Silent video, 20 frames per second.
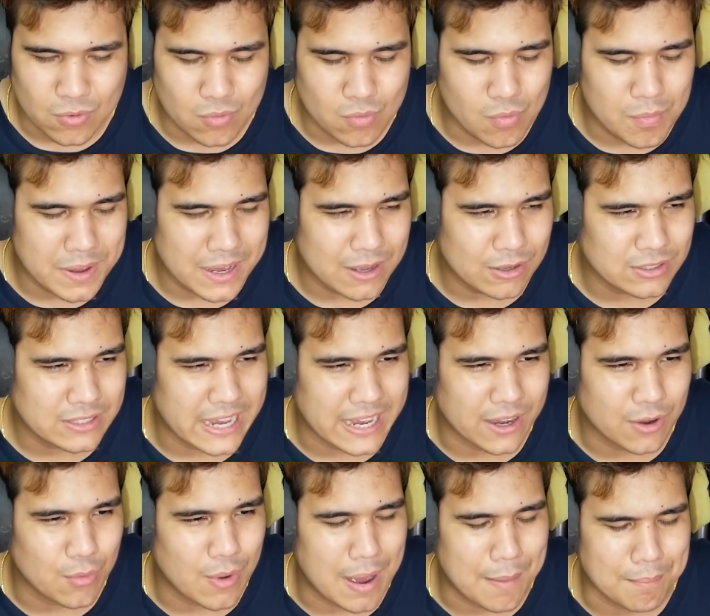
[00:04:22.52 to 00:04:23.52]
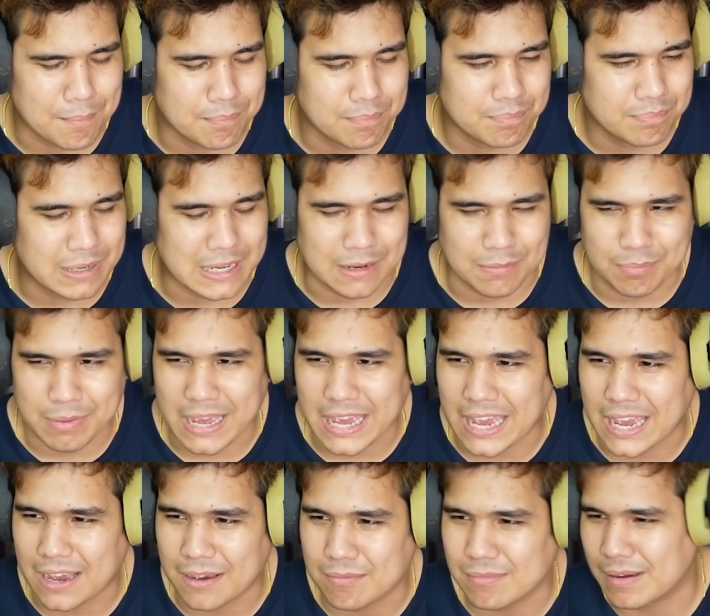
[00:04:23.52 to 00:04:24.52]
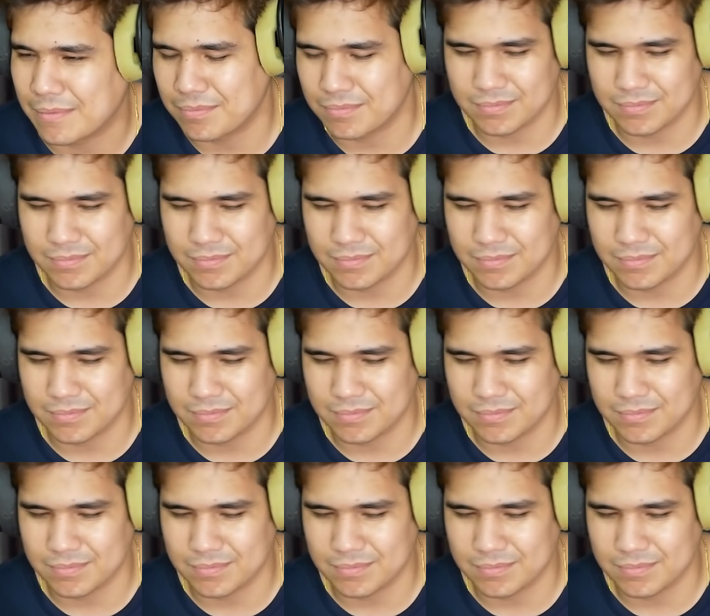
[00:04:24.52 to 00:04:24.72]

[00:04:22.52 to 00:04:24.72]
กูไม่เข้าใจความเปิดเพลงแบบ